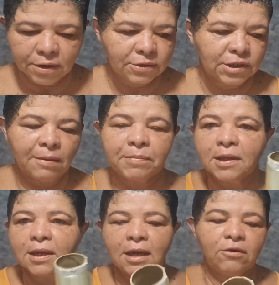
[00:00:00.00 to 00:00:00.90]
que eu já
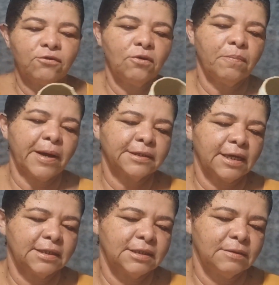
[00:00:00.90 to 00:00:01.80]
apliquei, eu vou
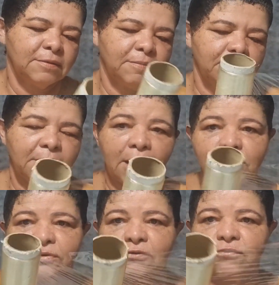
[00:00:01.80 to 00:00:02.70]
passar esse
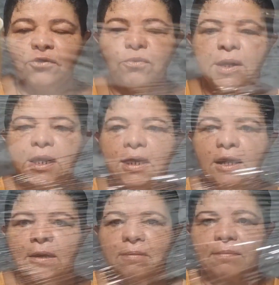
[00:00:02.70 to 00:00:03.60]
plástico filme
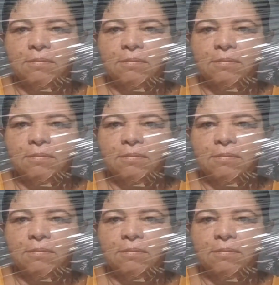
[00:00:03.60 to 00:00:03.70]
aqui.